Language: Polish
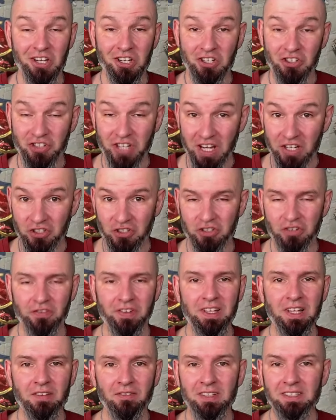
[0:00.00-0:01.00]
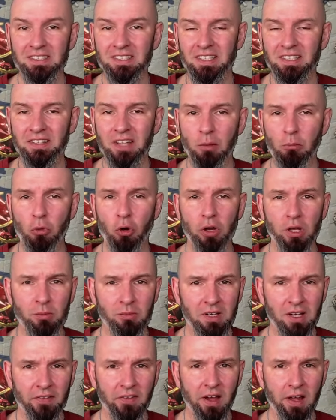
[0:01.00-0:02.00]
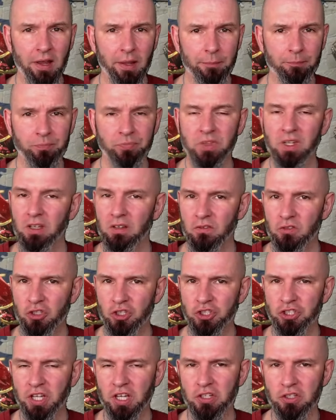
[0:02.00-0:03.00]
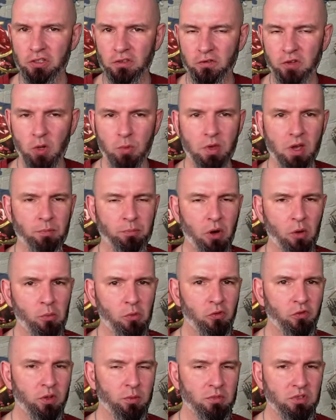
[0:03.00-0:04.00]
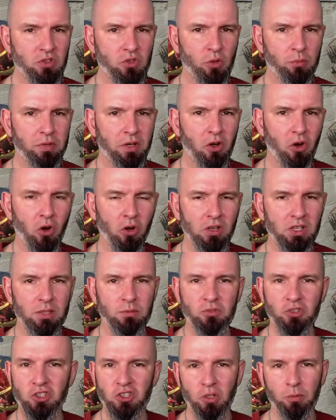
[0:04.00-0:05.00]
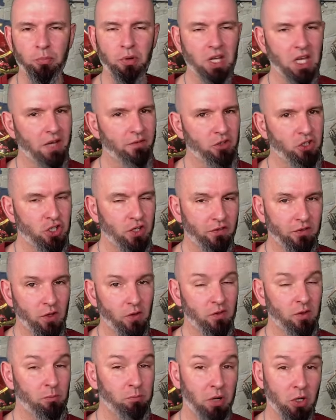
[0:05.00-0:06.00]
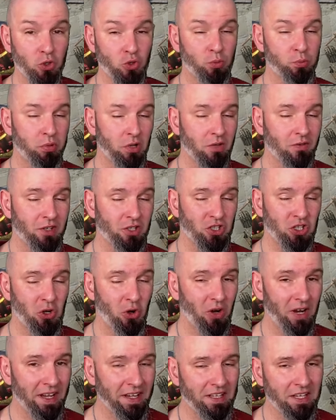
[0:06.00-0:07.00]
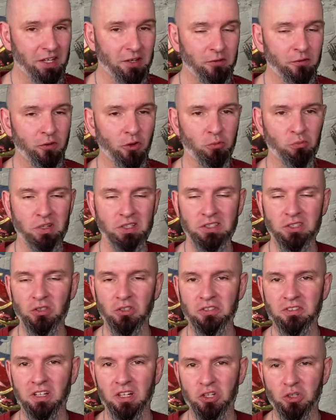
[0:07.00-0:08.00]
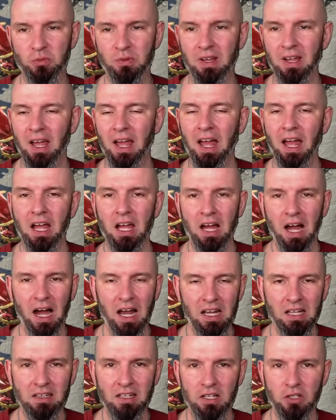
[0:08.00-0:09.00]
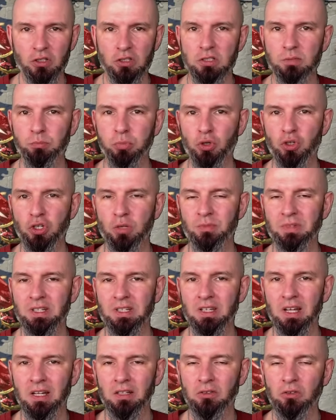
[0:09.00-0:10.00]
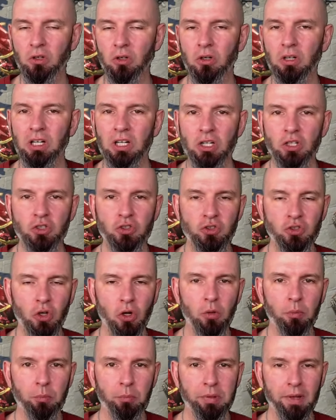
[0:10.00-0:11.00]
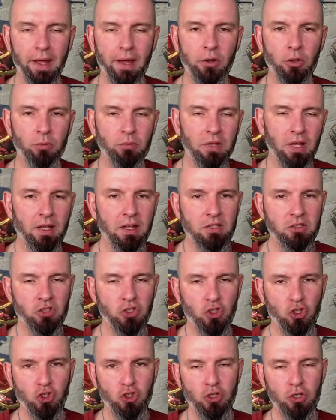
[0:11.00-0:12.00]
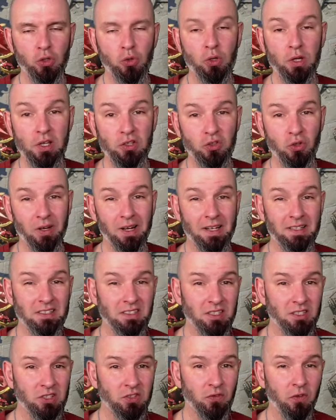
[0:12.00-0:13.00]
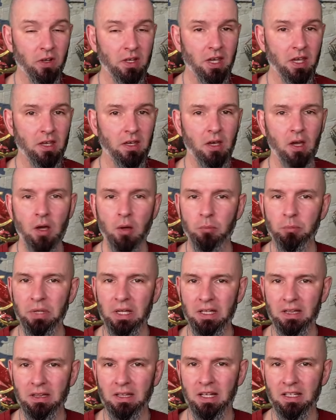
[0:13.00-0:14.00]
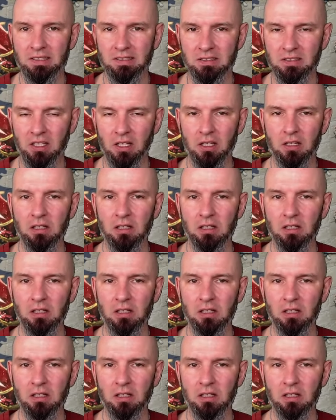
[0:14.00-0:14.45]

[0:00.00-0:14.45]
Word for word: Cześć, witam Was na moim kanale. W dzisiejszym filmie pomówimy sobie o tym, co pojawi się w nowym patchu, ponieważ kolejne informacje dostaliśmy, ale także spojrzymy na to, co Plarium dla nas szykuje z okazji swojej 15